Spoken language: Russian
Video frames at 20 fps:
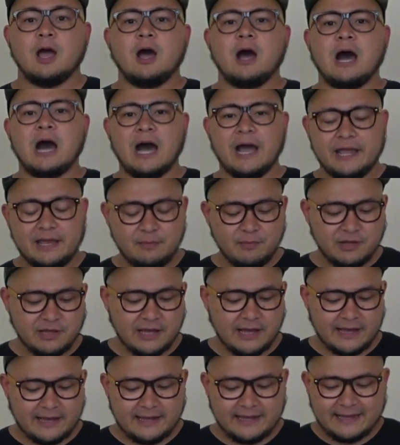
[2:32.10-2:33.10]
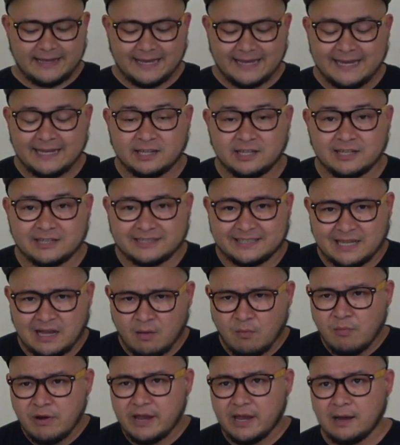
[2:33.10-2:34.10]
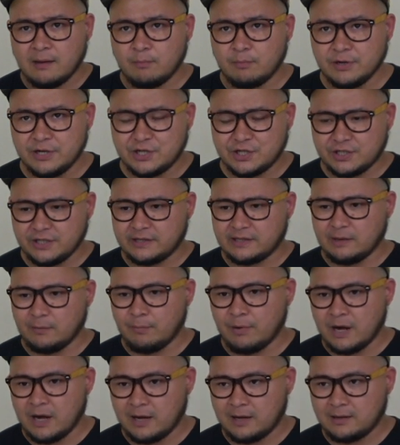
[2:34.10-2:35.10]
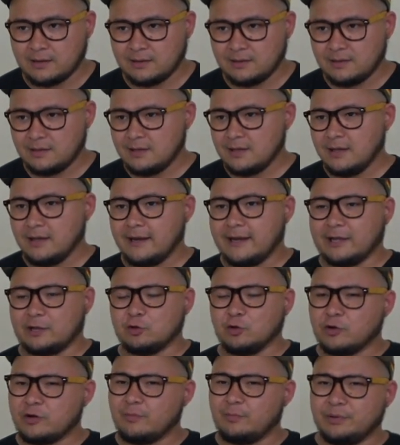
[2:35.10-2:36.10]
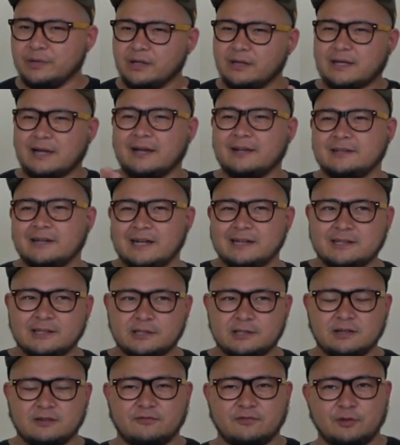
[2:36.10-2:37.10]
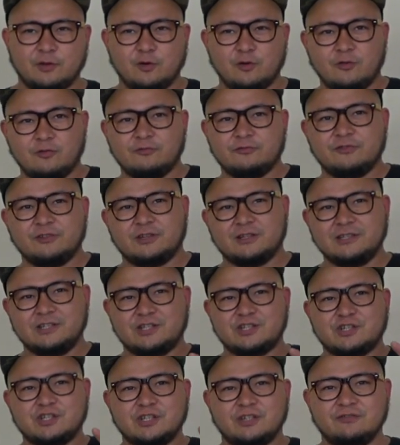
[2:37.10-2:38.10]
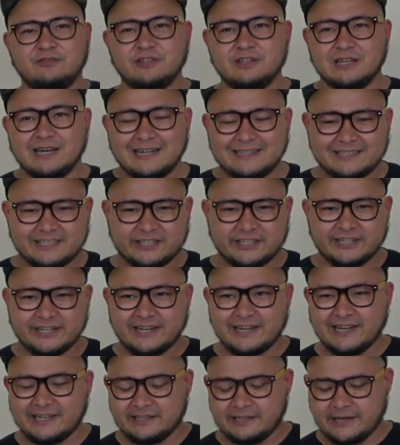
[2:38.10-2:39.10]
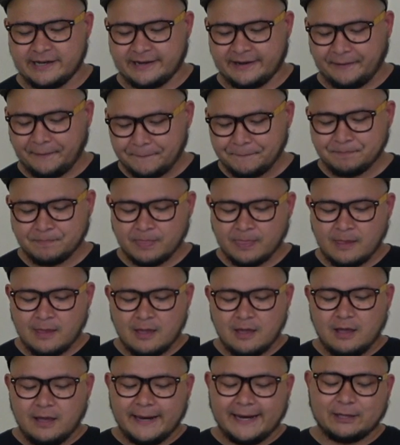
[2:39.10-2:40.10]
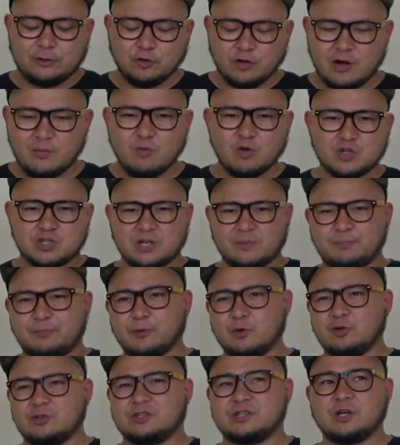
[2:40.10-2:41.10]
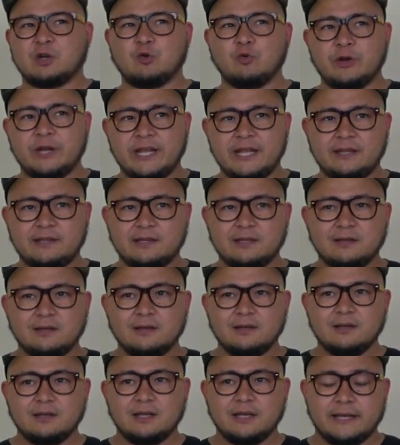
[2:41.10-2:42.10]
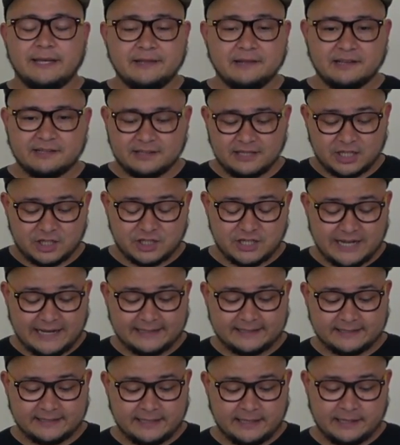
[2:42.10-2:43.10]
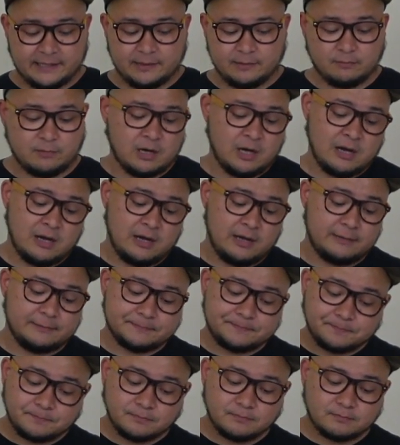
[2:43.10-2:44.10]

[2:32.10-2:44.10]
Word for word: А именно это самый обычный табак – который был когда-то давно, в 2012 годах, который можно просто курить и наслаждаться этим, а,